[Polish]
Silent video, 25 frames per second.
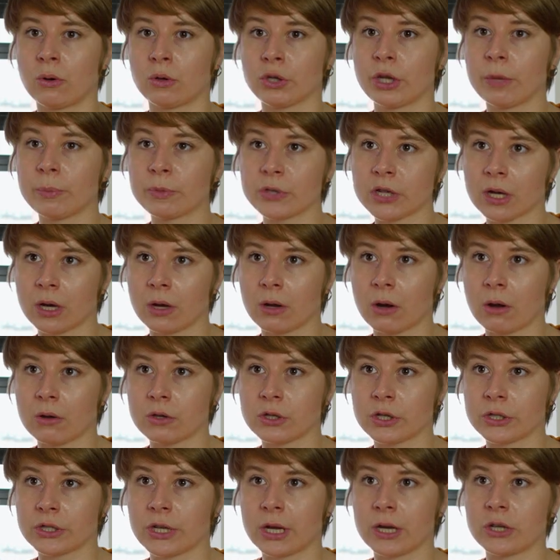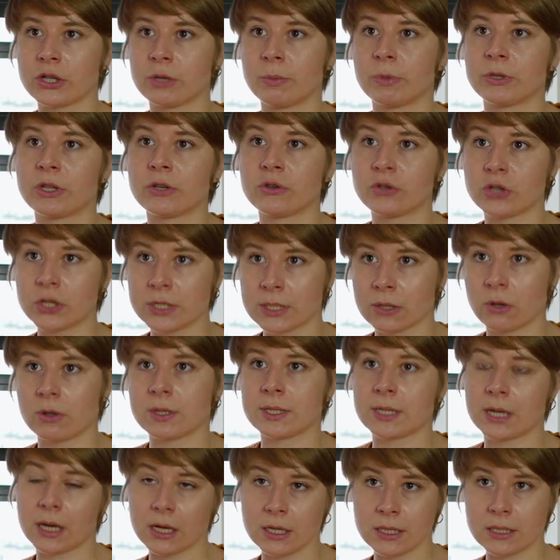go nie przekroczyć, ale żeby też
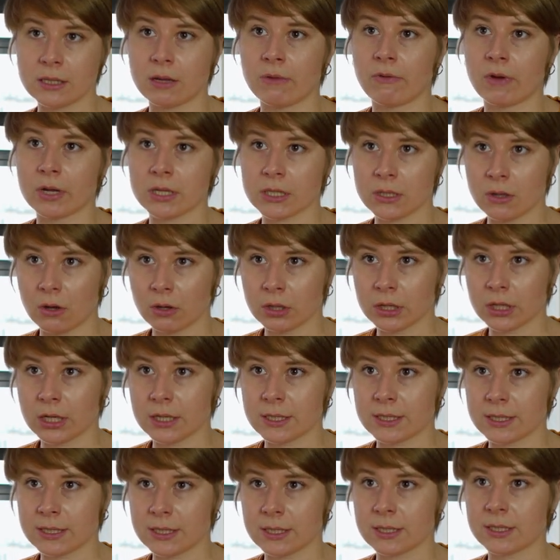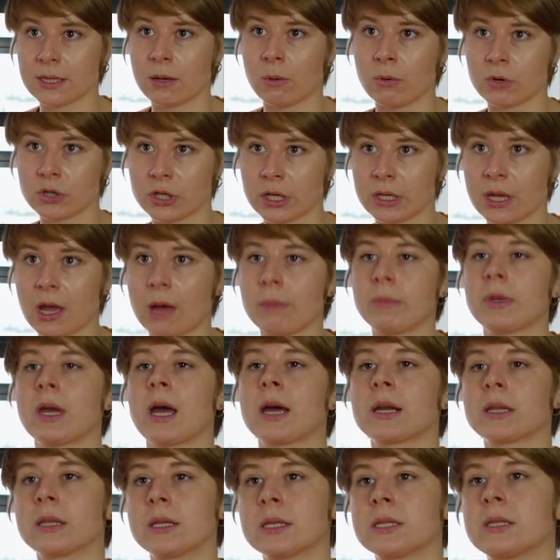wszystko zrealizować zgodnie z założeniami
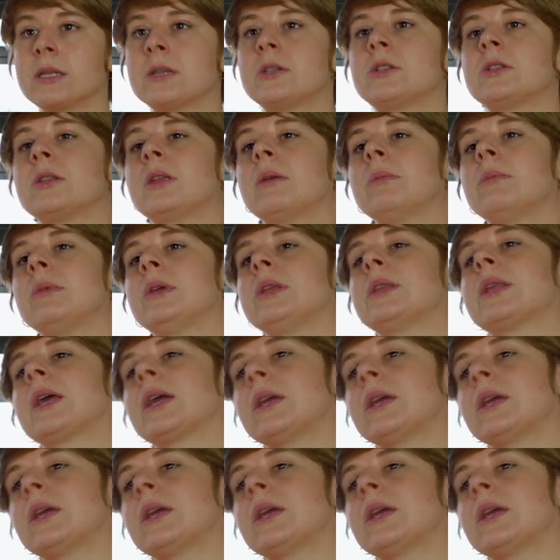artystycznymi,